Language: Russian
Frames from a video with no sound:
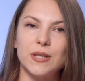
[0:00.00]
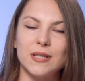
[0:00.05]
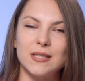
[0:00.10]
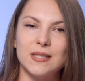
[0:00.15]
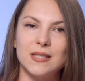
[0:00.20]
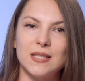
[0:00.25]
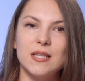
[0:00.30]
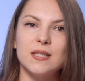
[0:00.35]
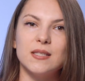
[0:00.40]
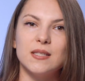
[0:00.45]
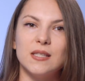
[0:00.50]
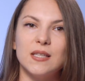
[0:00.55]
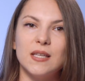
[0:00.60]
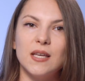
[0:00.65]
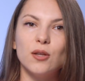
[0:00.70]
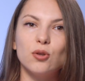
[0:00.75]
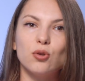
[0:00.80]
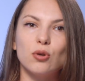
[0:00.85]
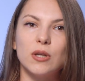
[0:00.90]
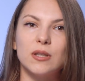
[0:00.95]
и здесь
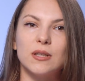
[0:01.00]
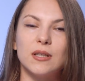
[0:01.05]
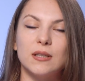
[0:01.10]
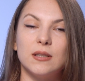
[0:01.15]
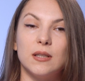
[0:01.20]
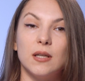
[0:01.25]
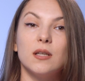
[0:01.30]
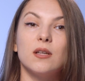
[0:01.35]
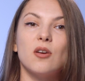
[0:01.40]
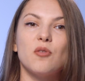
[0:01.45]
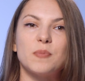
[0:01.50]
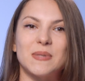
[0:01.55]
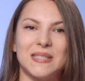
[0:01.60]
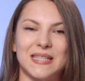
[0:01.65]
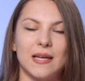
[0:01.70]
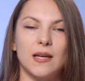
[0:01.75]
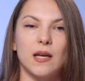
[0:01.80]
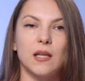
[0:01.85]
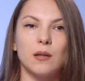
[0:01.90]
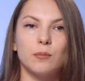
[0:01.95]
нету этой энергии в
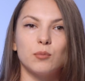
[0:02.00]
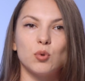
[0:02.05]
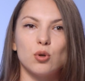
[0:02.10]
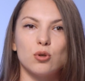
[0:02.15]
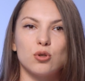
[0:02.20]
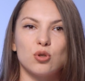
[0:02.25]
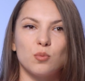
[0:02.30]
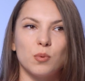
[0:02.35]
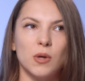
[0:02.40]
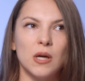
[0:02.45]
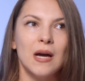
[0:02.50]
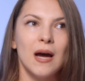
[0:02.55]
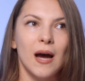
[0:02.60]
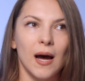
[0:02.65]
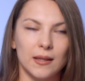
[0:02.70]
постоянном доступе.